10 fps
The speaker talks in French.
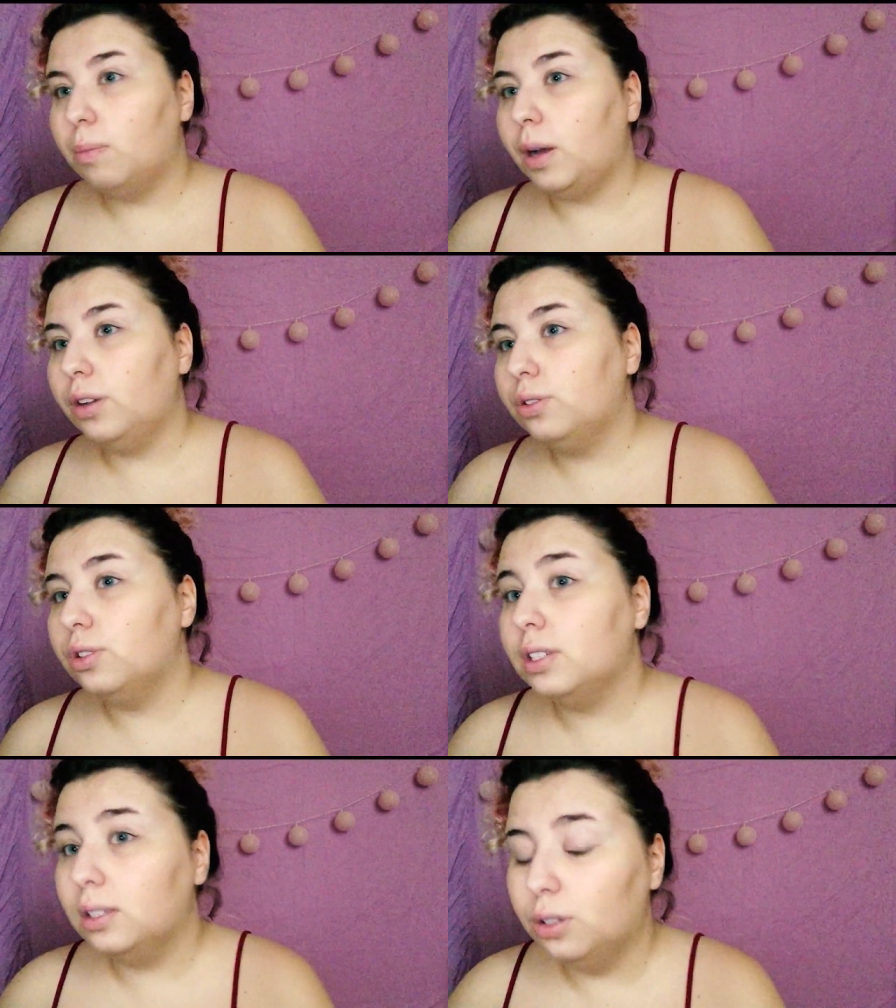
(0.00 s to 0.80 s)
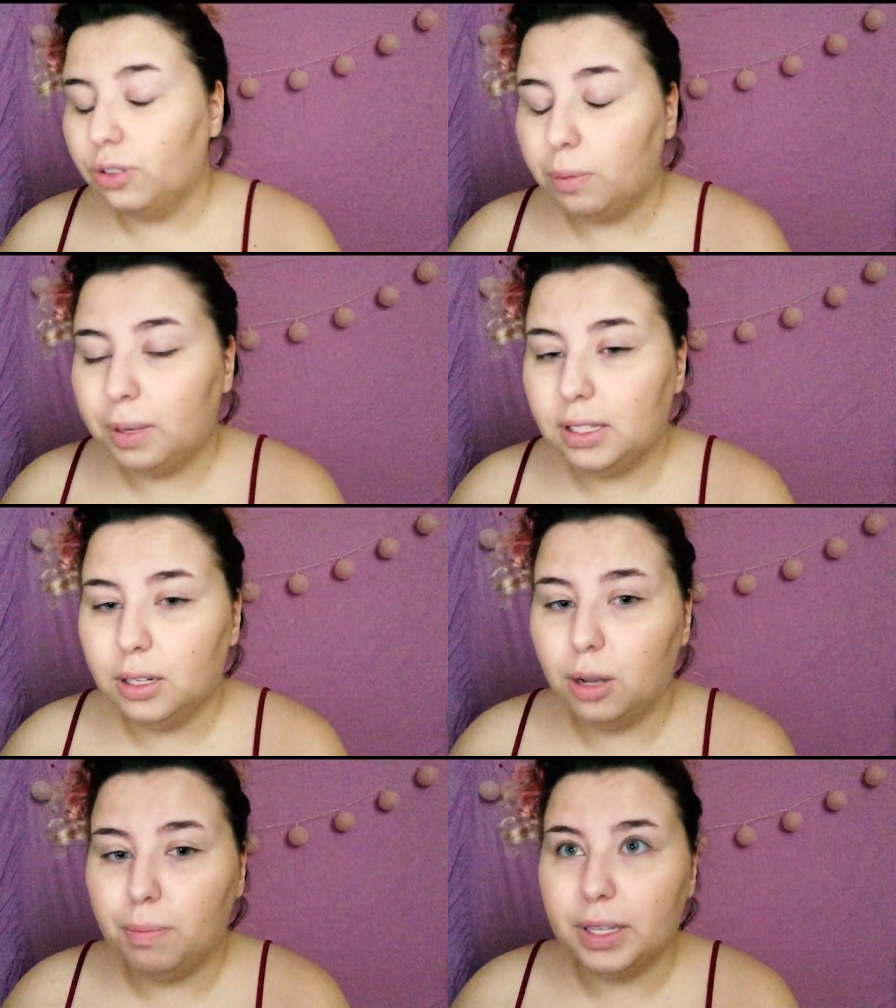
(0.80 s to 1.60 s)
que j'essaie de faire passer comme
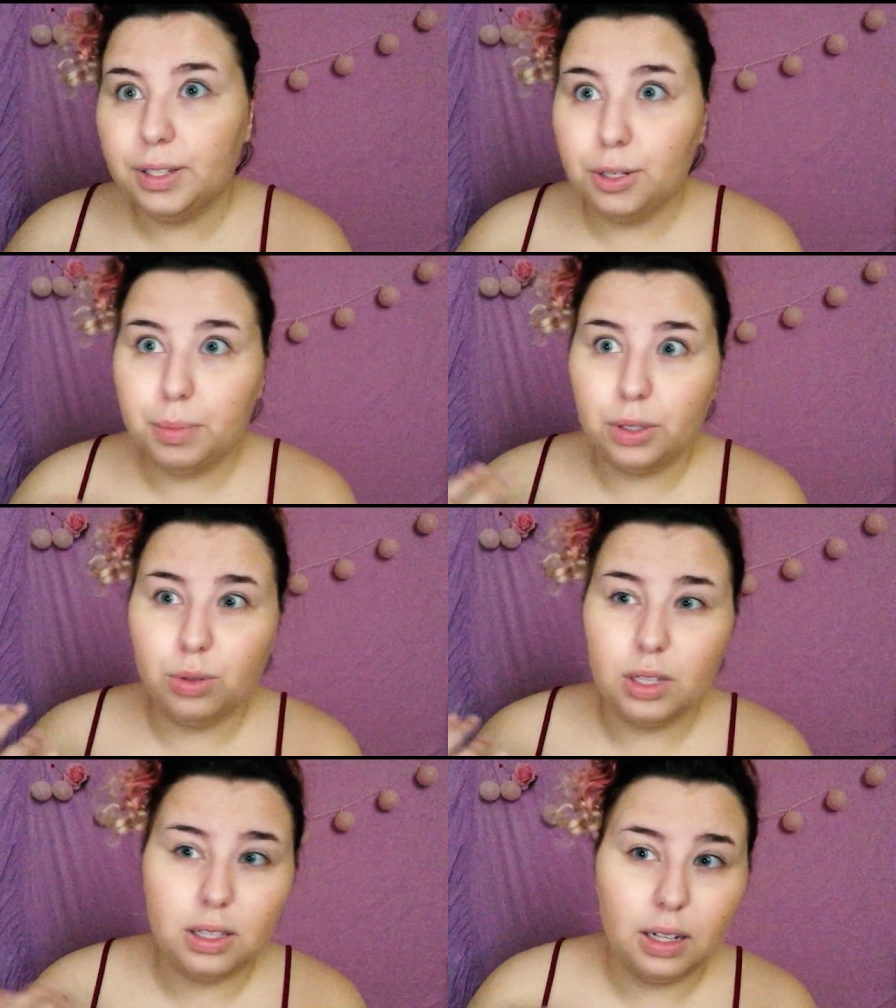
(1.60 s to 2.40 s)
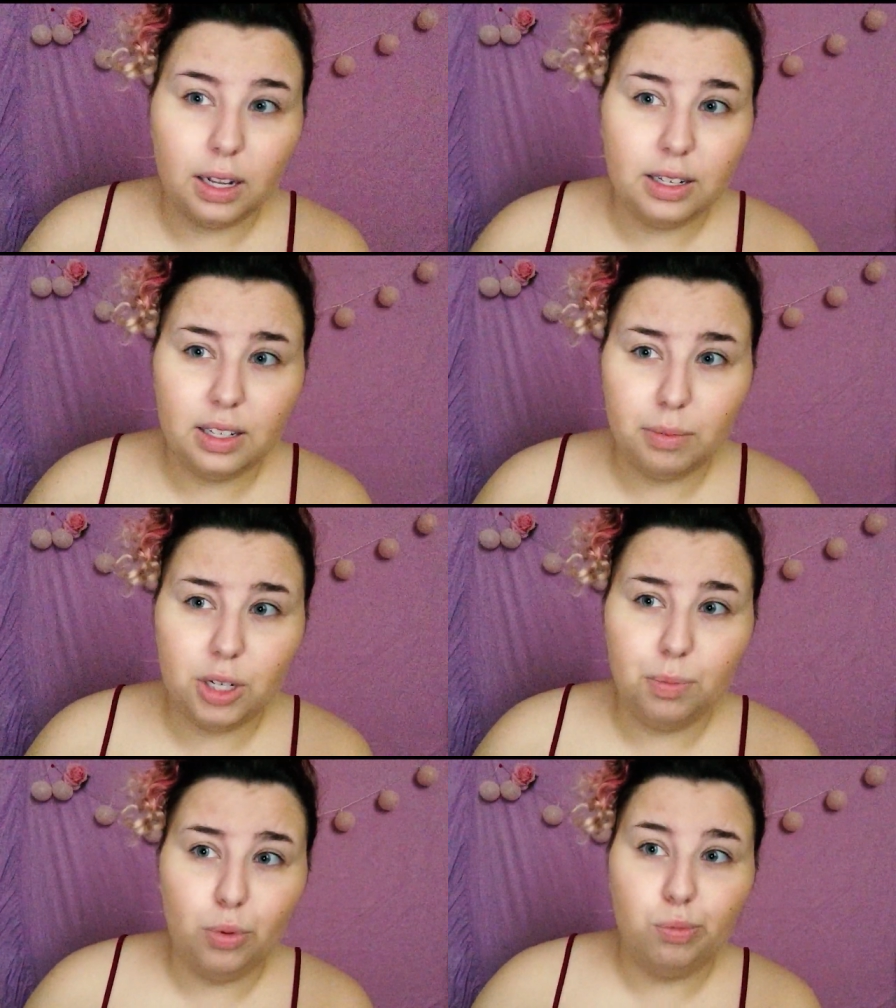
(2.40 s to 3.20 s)
message, parce que ça s'éternise un petit peu
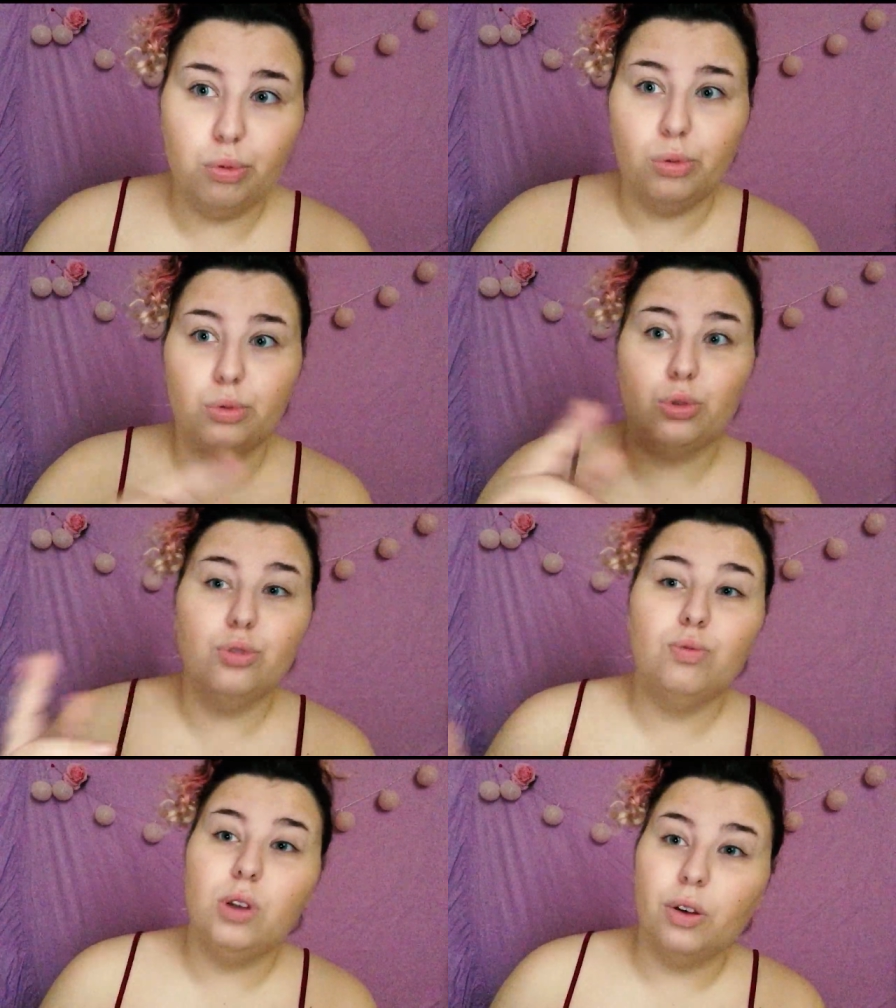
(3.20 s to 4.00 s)
pour euh, ce que je voulais en faire,